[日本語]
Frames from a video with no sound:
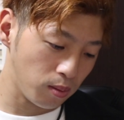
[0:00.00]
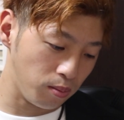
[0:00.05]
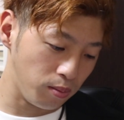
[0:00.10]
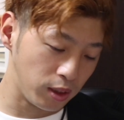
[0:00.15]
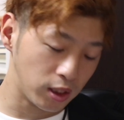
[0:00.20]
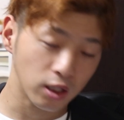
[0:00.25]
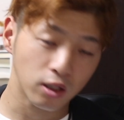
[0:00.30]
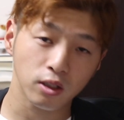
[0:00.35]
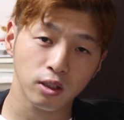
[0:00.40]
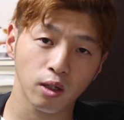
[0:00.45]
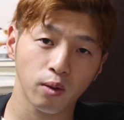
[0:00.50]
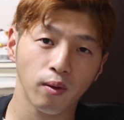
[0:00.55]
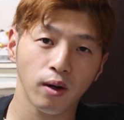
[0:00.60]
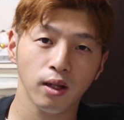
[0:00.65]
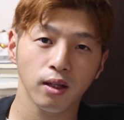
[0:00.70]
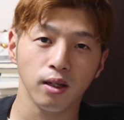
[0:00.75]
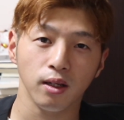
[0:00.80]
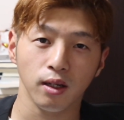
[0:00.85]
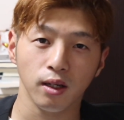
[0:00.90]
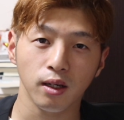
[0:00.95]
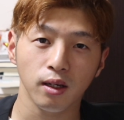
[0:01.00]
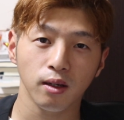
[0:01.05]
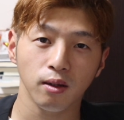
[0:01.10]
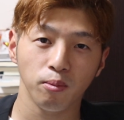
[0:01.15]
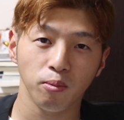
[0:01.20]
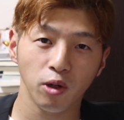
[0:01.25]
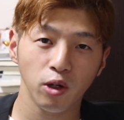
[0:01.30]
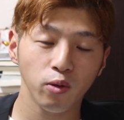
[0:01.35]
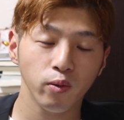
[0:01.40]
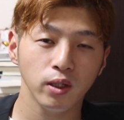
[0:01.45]
めちゃくちゃファンでね
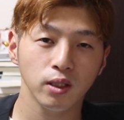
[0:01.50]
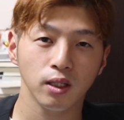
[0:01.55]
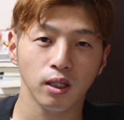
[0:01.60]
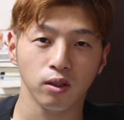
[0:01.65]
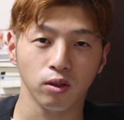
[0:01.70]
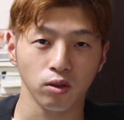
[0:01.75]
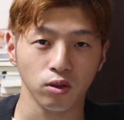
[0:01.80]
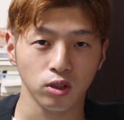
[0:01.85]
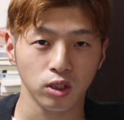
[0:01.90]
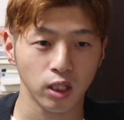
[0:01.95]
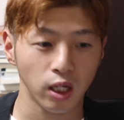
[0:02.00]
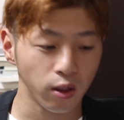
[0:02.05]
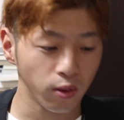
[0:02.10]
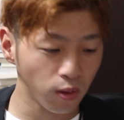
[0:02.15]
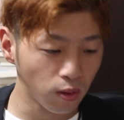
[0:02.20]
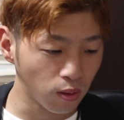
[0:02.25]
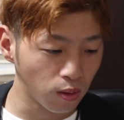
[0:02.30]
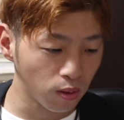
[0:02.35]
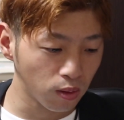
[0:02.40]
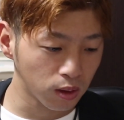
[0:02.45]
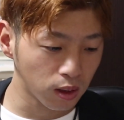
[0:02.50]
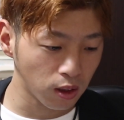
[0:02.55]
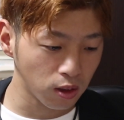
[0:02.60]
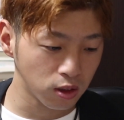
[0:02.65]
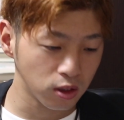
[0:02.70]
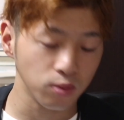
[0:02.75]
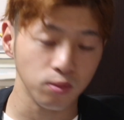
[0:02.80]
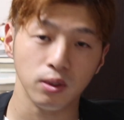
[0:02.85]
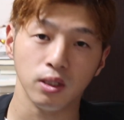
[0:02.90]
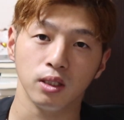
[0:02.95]
メイウェザーとの試合を楽
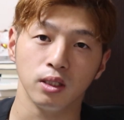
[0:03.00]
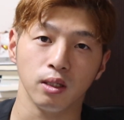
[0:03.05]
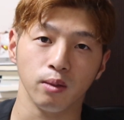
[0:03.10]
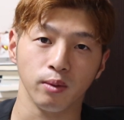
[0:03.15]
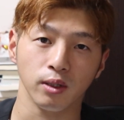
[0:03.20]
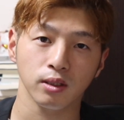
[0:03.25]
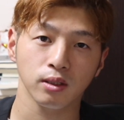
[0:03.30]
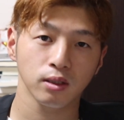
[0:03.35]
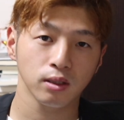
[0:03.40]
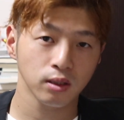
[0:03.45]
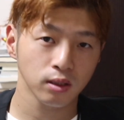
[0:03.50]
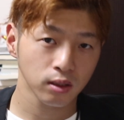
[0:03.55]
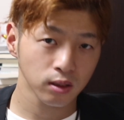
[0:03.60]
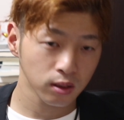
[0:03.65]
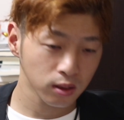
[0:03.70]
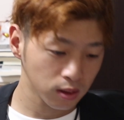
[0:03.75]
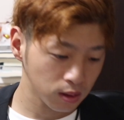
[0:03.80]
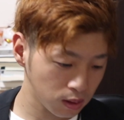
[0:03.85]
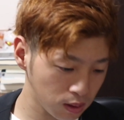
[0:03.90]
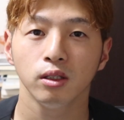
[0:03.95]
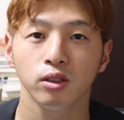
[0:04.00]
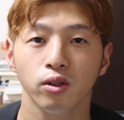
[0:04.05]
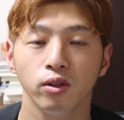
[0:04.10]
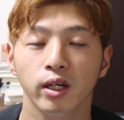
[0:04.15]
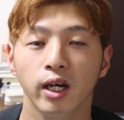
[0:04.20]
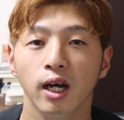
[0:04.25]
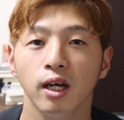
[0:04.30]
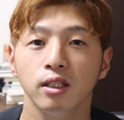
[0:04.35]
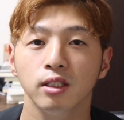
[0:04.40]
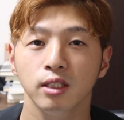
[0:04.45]
しみにしてますそん
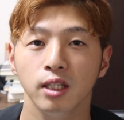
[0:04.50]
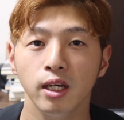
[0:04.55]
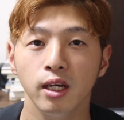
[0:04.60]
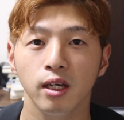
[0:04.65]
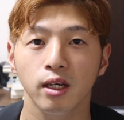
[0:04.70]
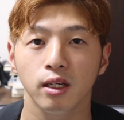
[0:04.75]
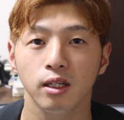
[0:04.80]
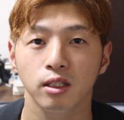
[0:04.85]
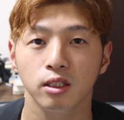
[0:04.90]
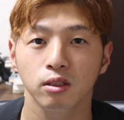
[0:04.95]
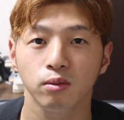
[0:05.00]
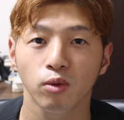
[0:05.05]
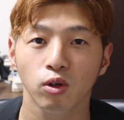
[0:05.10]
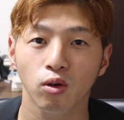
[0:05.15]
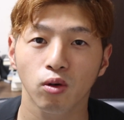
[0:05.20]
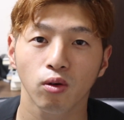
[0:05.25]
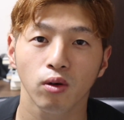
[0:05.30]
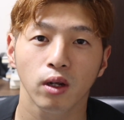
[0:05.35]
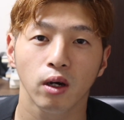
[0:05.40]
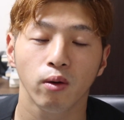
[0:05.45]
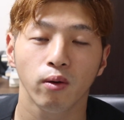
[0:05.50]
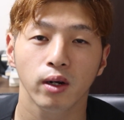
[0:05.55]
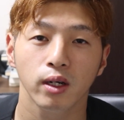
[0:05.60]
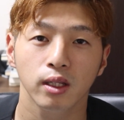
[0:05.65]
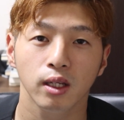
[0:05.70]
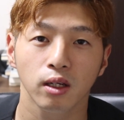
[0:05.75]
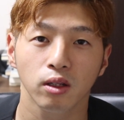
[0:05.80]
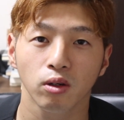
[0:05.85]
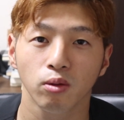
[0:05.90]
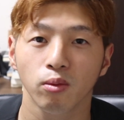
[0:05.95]
な感じで質問コーナー終わり
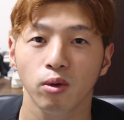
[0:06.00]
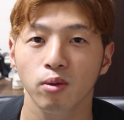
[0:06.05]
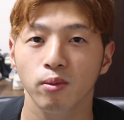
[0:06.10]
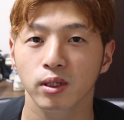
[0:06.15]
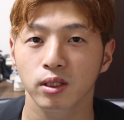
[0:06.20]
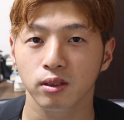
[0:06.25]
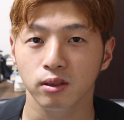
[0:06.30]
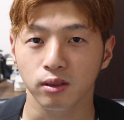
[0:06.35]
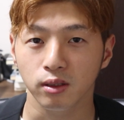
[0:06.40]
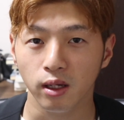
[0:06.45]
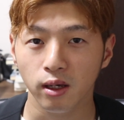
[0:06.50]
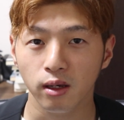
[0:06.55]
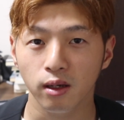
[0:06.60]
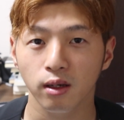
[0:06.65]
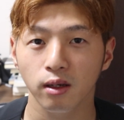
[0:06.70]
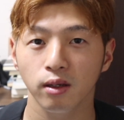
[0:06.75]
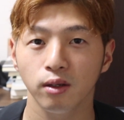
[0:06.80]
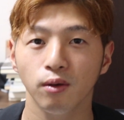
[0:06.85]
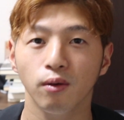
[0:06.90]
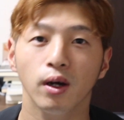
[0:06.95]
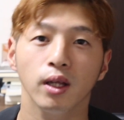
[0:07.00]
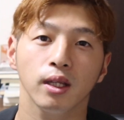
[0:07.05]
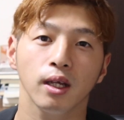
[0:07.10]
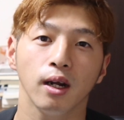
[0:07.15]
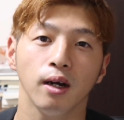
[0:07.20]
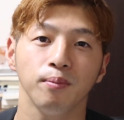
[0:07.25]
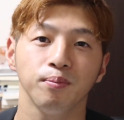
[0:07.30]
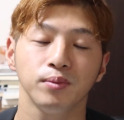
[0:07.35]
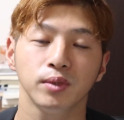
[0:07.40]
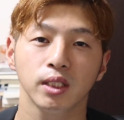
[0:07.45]
たいと思いますんでよかった
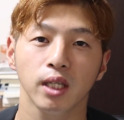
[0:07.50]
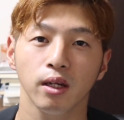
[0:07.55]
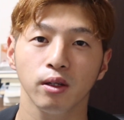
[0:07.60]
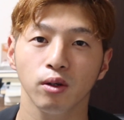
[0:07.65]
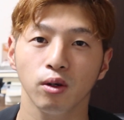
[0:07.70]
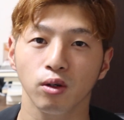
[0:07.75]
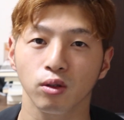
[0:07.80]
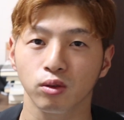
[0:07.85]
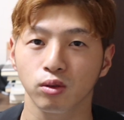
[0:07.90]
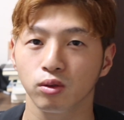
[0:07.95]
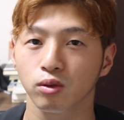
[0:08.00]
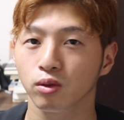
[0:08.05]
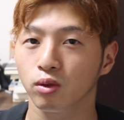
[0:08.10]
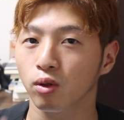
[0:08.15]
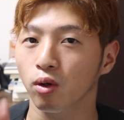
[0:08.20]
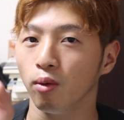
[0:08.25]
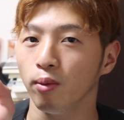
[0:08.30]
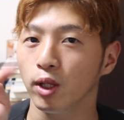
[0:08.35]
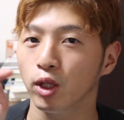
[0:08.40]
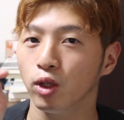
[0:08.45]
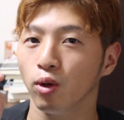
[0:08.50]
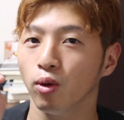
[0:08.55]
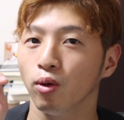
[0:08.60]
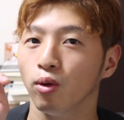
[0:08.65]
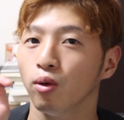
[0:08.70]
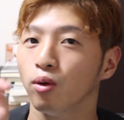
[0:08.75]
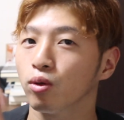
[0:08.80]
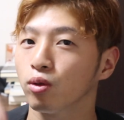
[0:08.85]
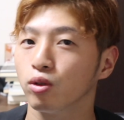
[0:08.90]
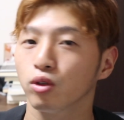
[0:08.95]
らチャンネル登録コメント
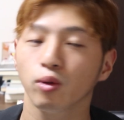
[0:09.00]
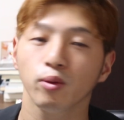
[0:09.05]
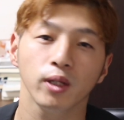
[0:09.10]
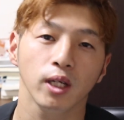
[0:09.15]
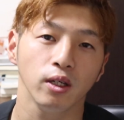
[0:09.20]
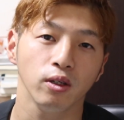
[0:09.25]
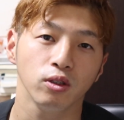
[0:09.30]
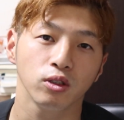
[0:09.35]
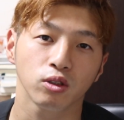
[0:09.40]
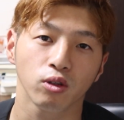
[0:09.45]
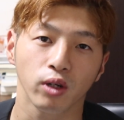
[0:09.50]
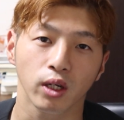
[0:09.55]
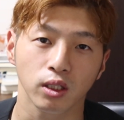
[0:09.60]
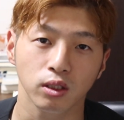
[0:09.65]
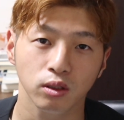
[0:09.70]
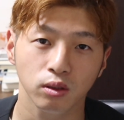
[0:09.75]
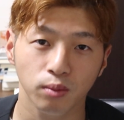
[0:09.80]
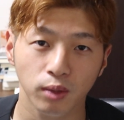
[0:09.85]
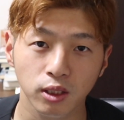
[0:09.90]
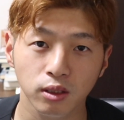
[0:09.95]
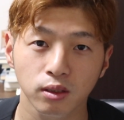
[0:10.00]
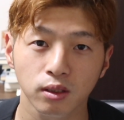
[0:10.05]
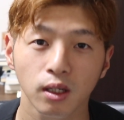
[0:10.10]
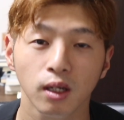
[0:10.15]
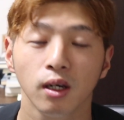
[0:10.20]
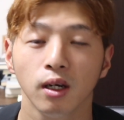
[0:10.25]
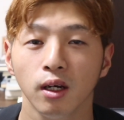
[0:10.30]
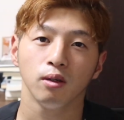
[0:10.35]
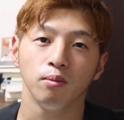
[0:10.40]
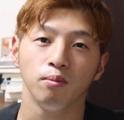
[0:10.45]
グッドボタンよろしくお願いします
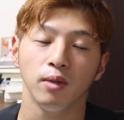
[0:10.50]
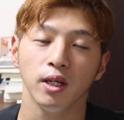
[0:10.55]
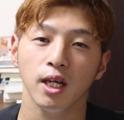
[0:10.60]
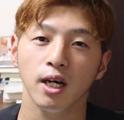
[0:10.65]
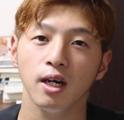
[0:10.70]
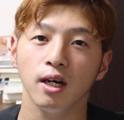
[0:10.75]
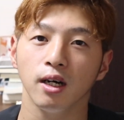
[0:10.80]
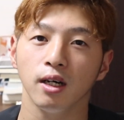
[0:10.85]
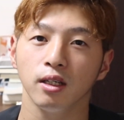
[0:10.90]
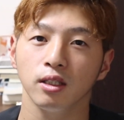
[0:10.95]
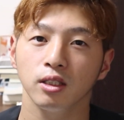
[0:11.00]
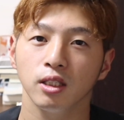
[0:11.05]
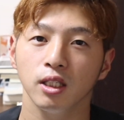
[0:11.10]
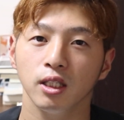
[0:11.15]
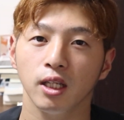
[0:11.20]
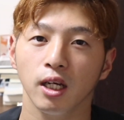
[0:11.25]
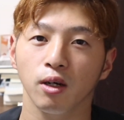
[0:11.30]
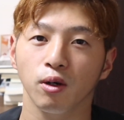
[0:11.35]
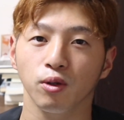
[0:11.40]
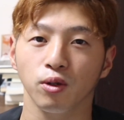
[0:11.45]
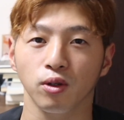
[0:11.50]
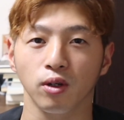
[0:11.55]
まだ知りたいこと